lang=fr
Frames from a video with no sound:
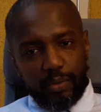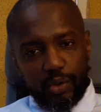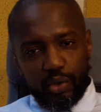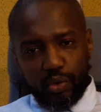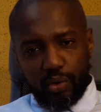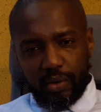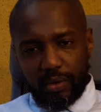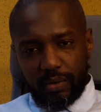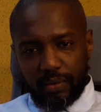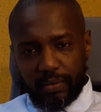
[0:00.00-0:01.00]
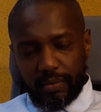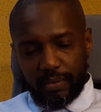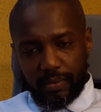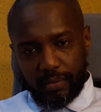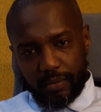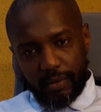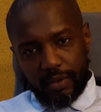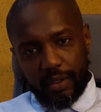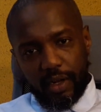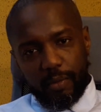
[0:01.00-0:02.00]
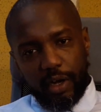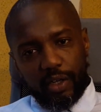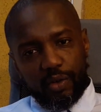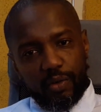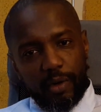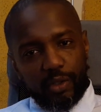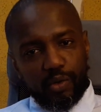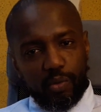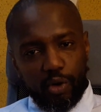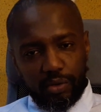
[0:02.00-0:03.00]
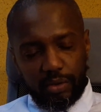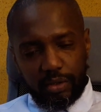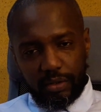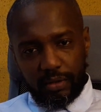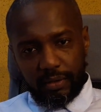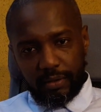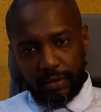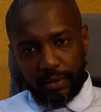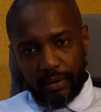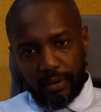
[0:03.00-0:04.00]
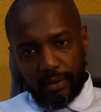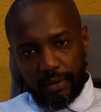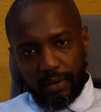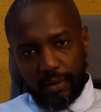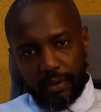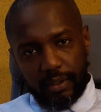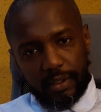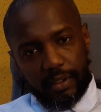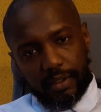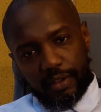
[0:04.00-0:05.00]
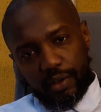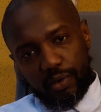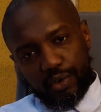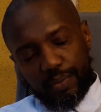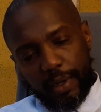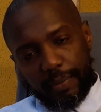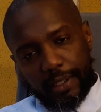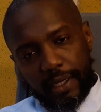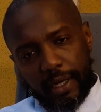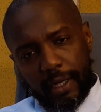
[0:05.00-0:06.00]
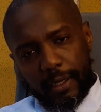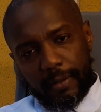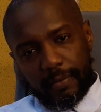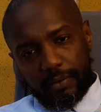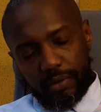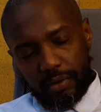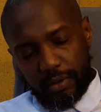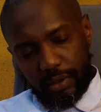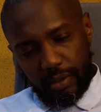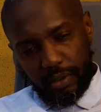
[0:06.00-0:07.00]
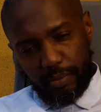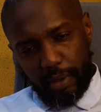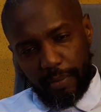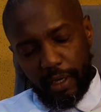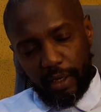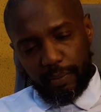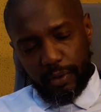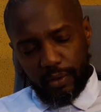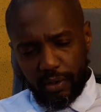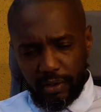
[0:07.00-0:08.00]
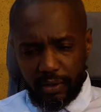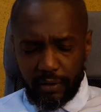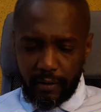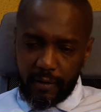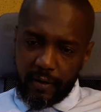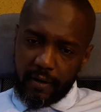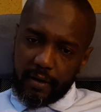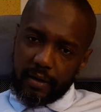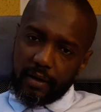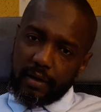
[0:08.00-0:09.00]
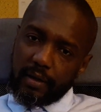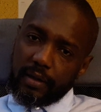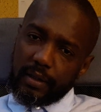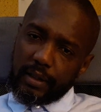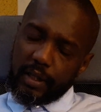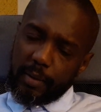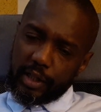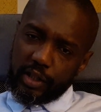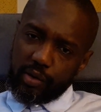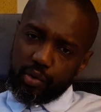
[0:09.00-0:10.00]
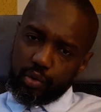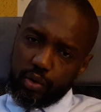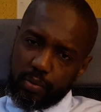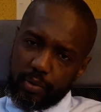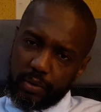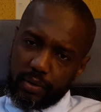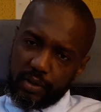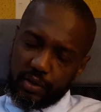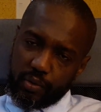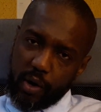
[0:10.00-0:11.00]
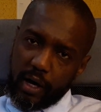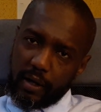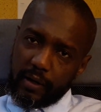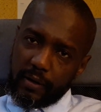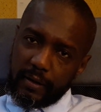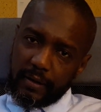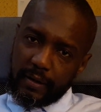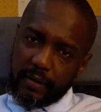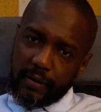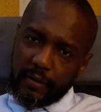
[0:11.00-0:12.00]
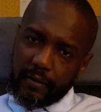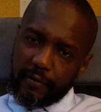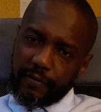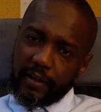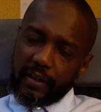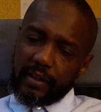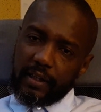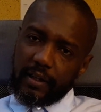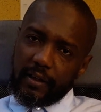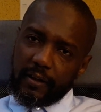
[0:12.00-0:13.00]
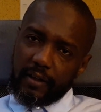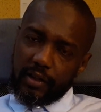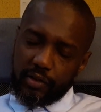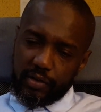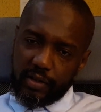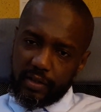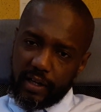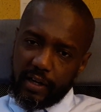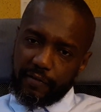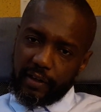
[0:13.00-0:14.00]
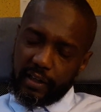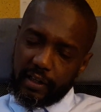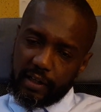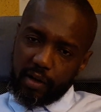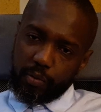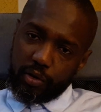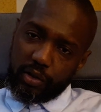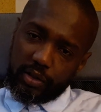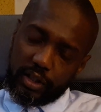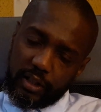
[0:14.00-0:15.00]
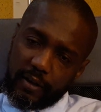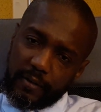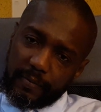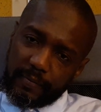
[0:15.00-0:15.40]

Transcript: Bonjour, salam alaikum à tout le monde. Donc euh, c'est Ousmane Badara, donc euh, premier épisode euh, de ma chaîne YouTube Histoire, Vérité et Justice en Afrique et dans le monde entier.